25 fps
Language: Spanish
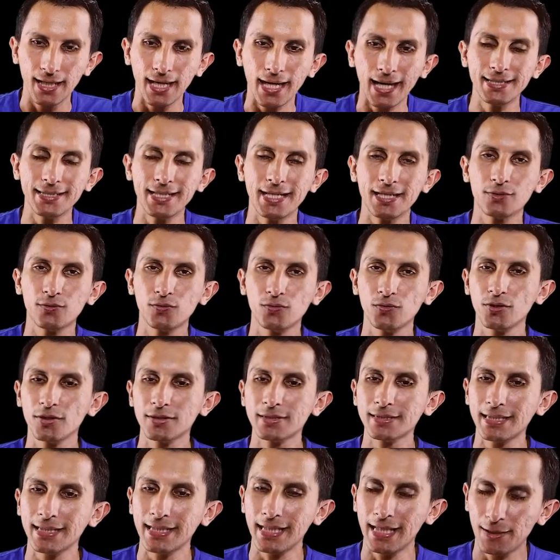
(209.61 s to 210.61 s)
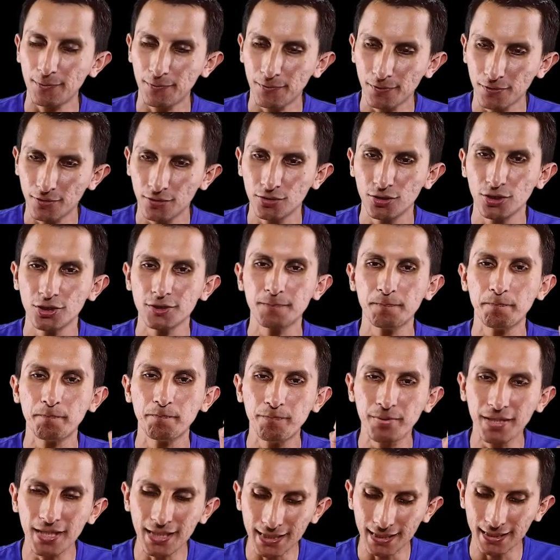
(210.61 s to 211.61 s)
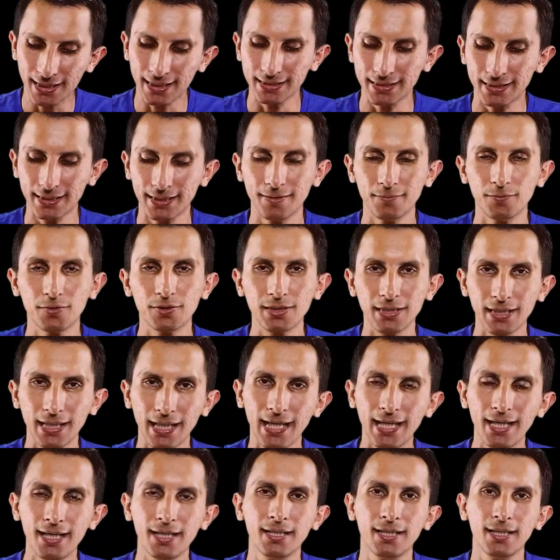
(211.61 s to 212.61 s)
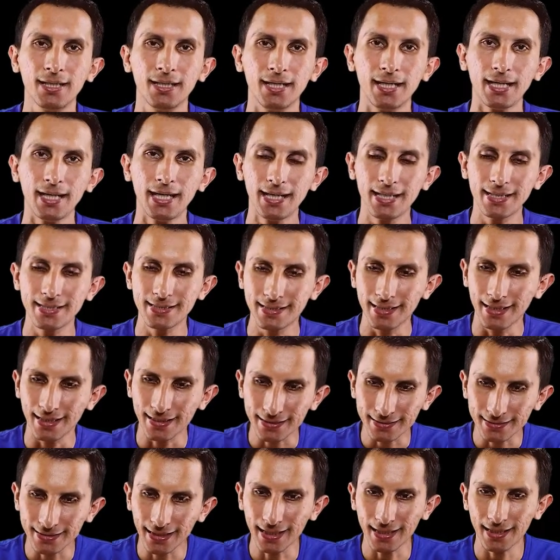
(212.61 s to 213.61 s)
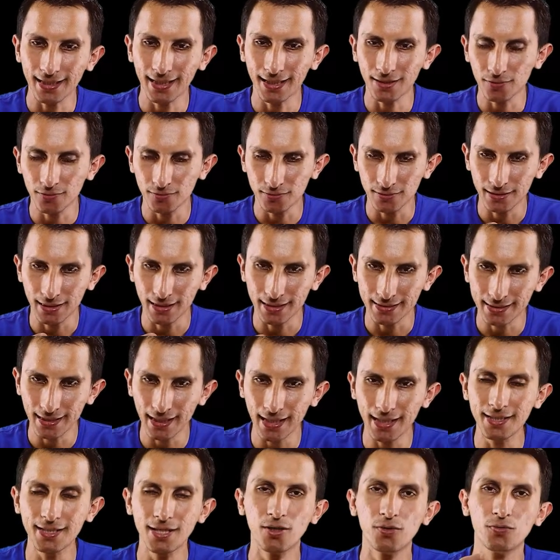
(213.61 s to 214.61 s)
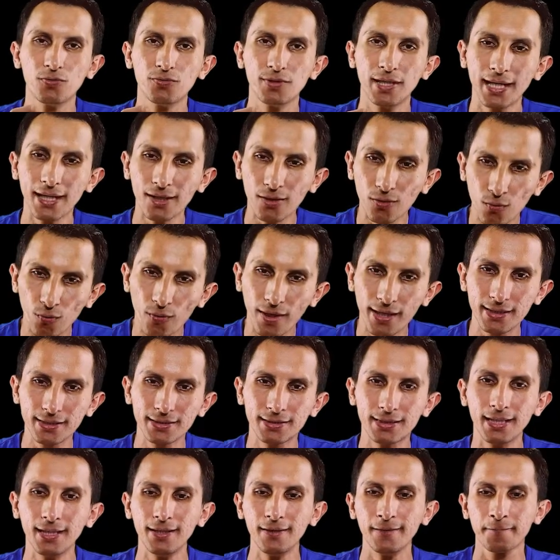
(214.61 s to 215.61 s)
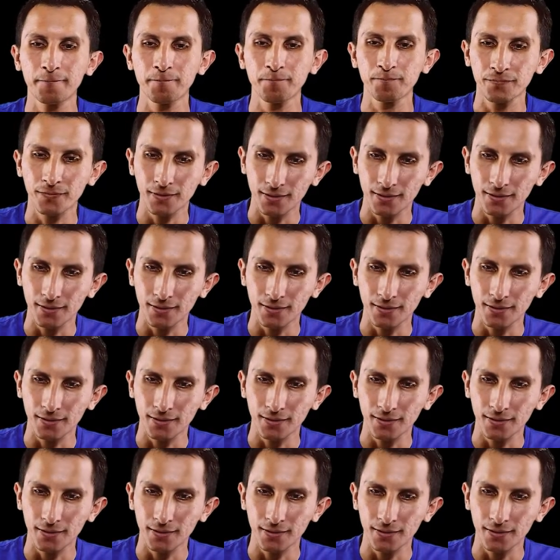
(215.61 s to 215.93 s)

en algunos teléfonos nos pide que tenemos que eh, insertar la contraseña o una cuenta